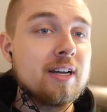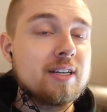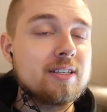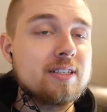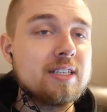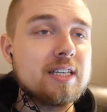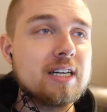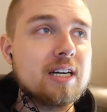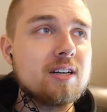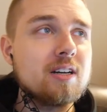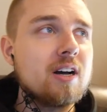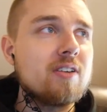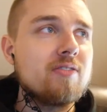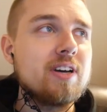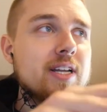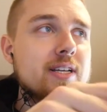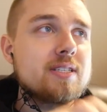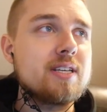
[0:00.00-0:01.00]
die ja,
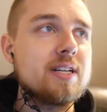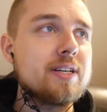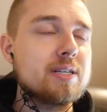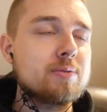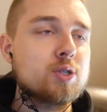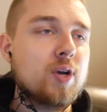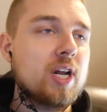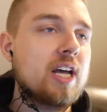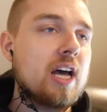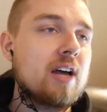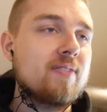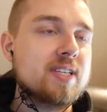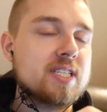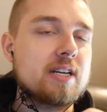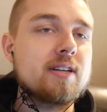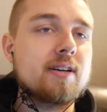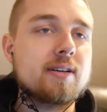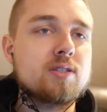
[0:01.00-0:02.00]
wenn jetzt hier nicht im Trailer
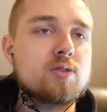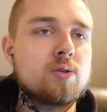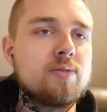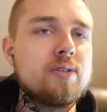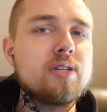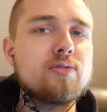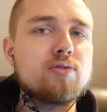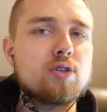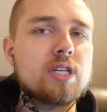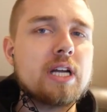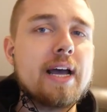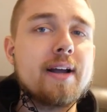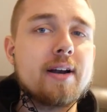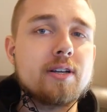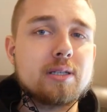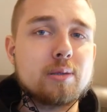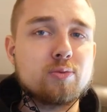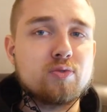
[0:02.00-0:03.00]
irgendwas anderes revealed wird,
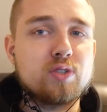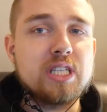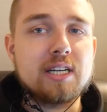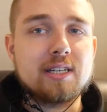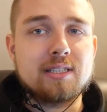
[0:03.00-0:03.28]
eigentlich am 4.